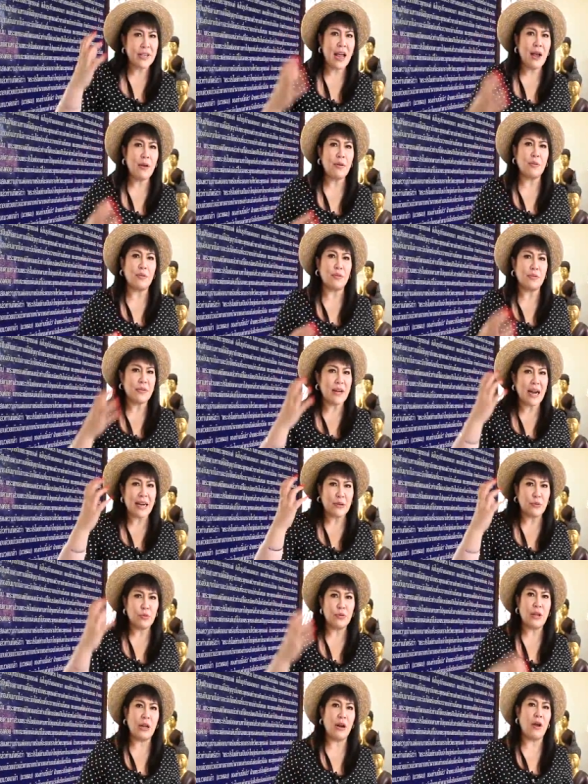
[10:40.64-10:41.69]
เจ้าตรัส
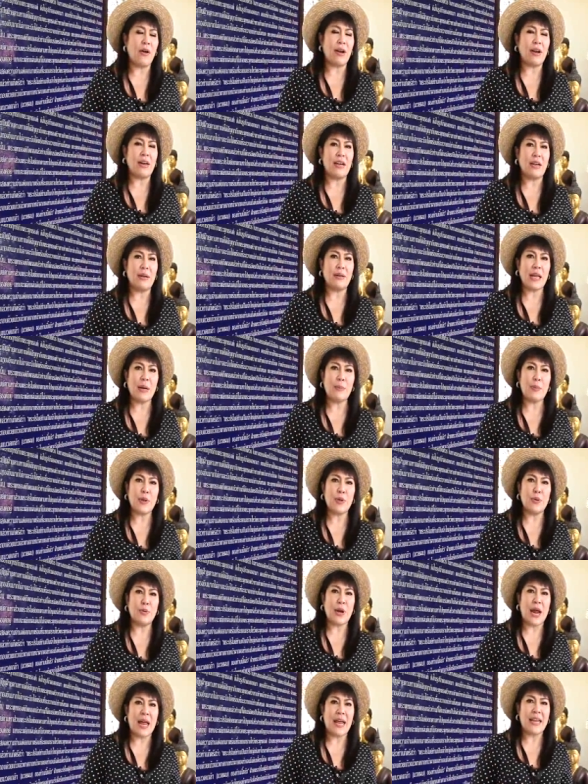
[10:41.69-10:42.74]
อยู่ตลอดเลยท่านไปอ
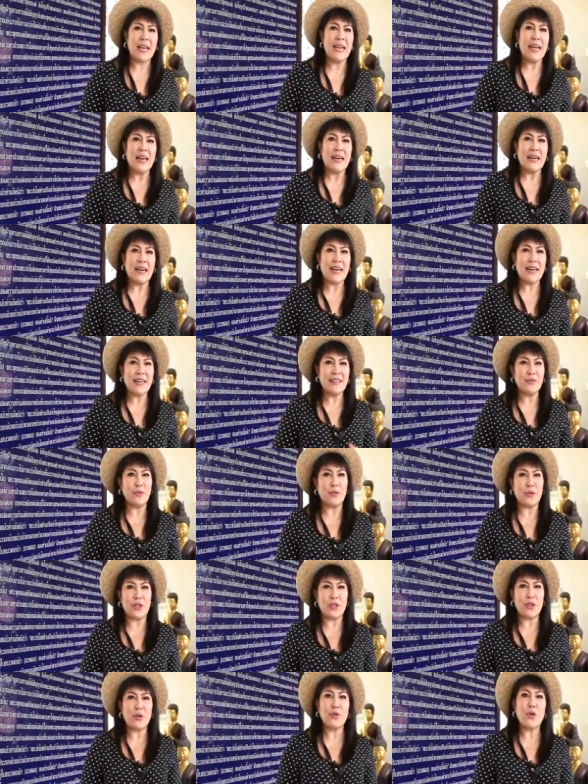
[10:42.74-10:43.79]
ยู่ไหนในที่สุด
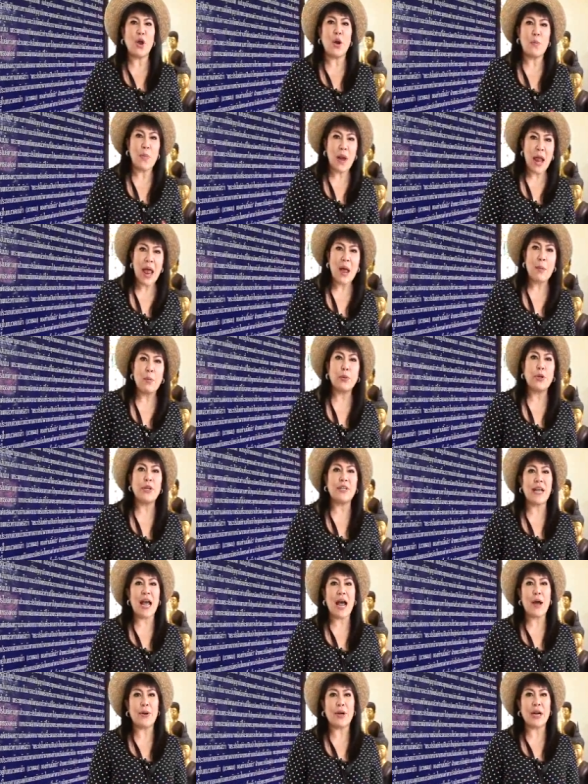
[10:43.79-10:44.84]
ก็ต้องยอมแพ้พุทธ
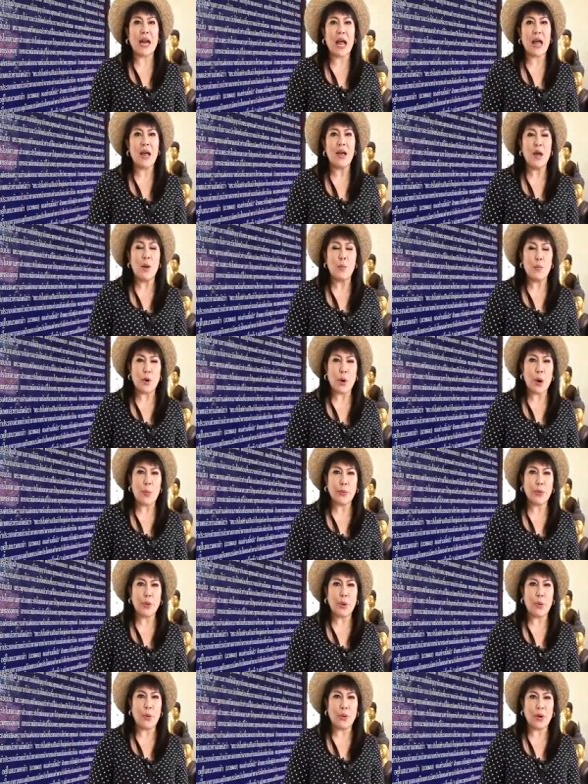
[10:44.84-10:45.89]
เจ้านะคะ เพราะพ
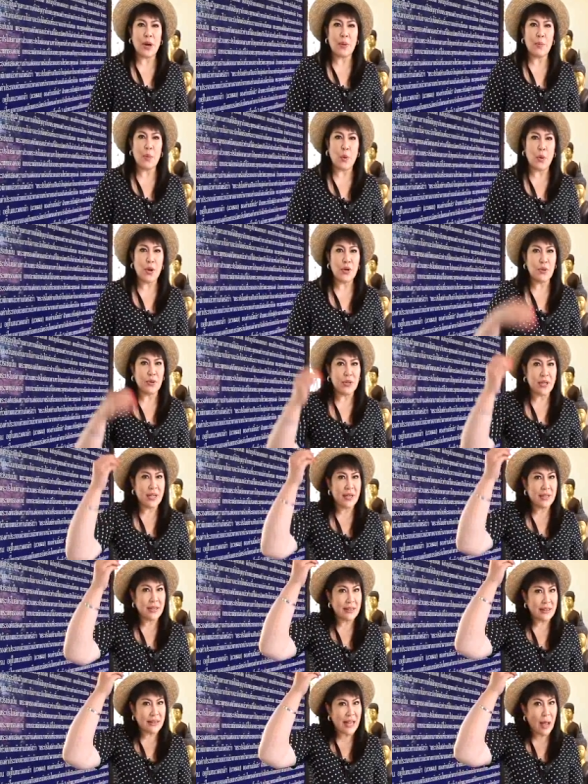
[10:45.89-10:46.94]
ระองค์นั้นบอกว่าอยู่ที่
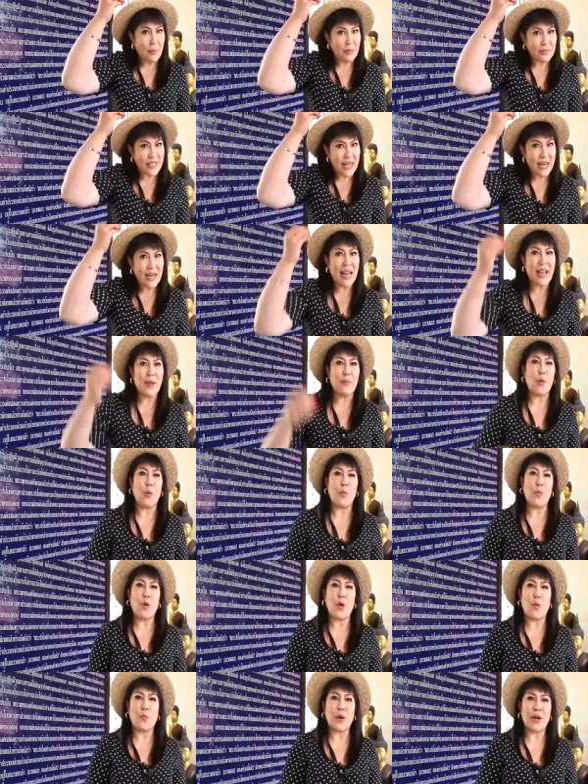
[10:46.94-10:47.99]
ตามเส้นไหลผม
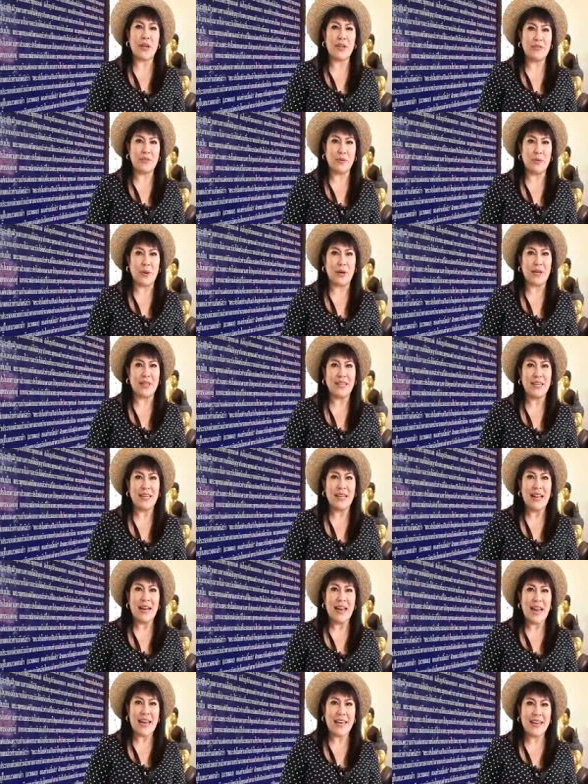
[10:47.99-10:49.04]
ของพระอิศวร
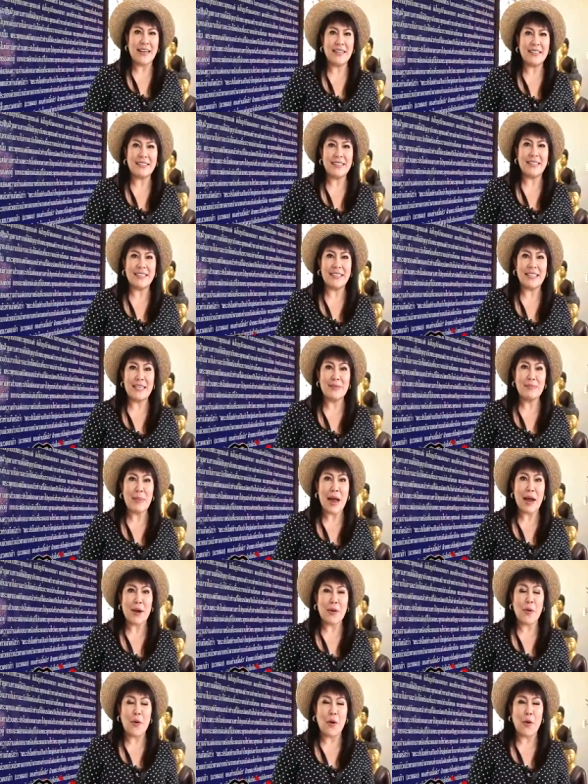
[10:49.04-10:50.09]
และนี่ก็คือที่มา
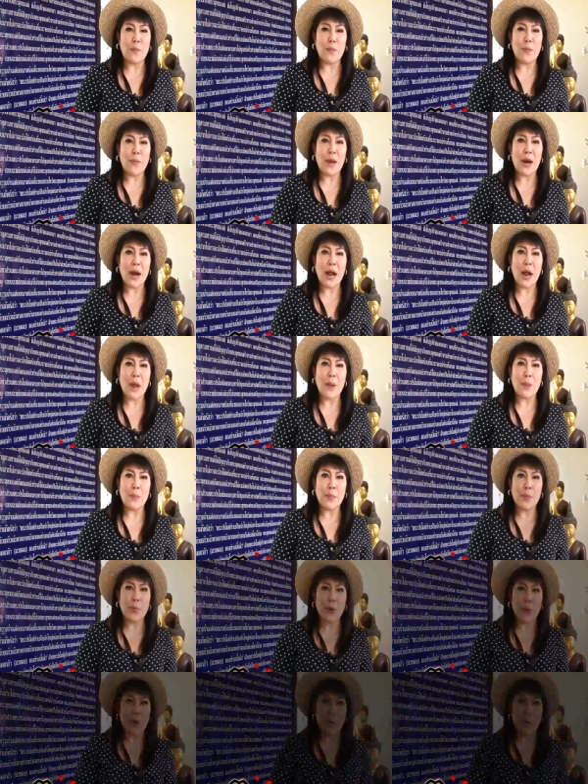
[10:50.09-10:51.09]
ของพระปรมัยไอส